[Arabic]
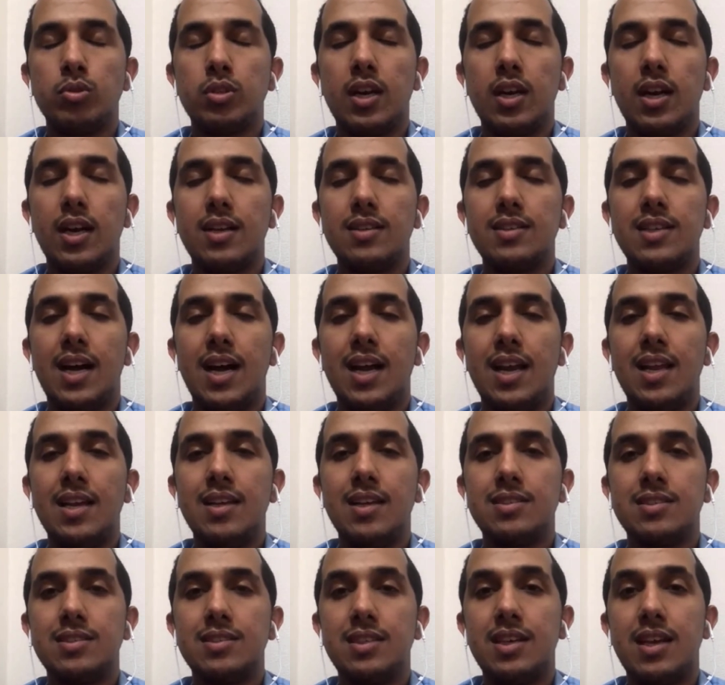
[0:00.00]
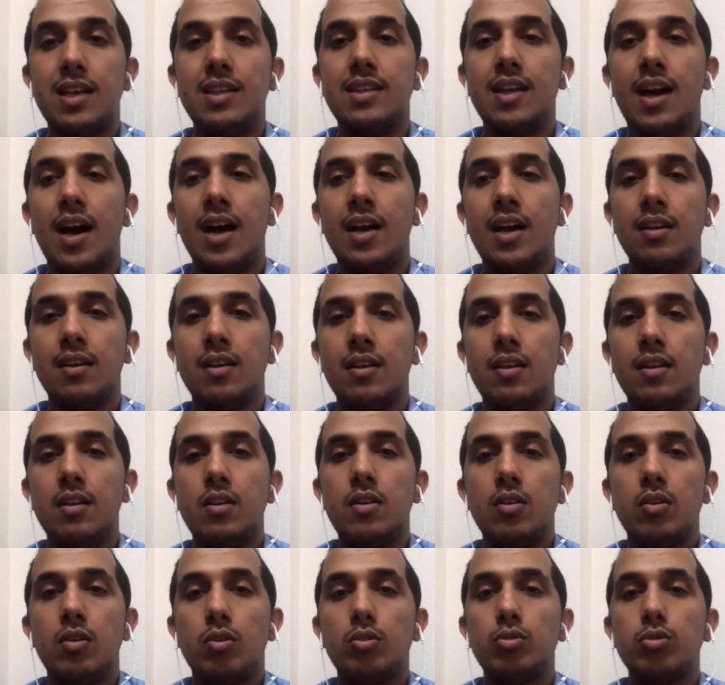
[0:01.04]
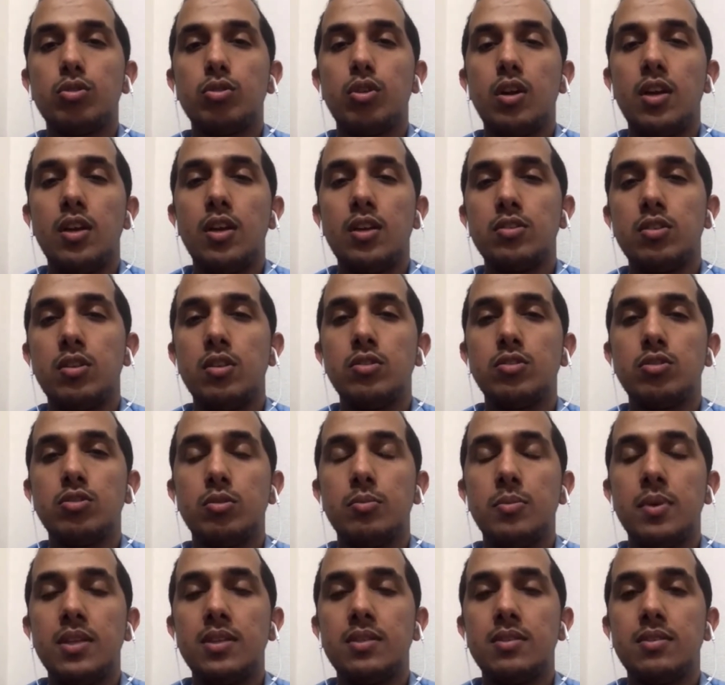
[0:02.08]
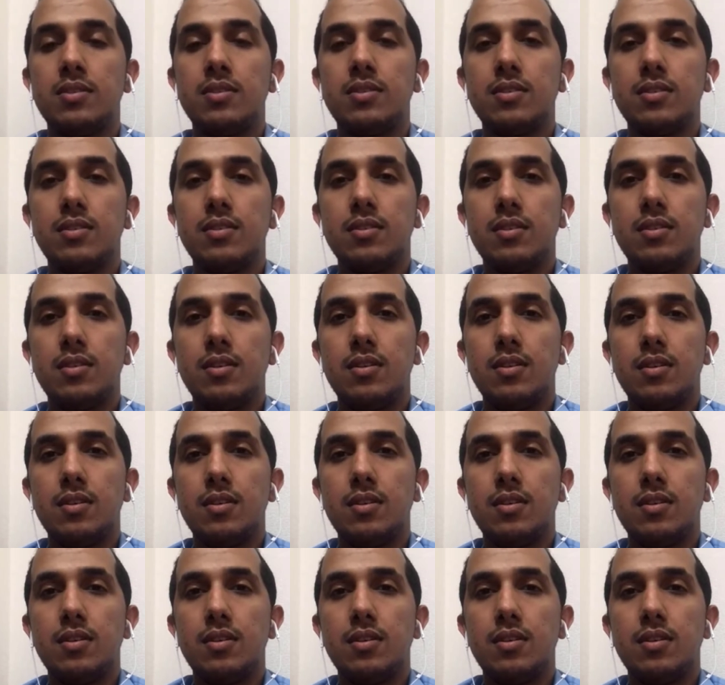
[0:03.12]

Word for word: متركزه على السي اند اي كنترول انسترومنت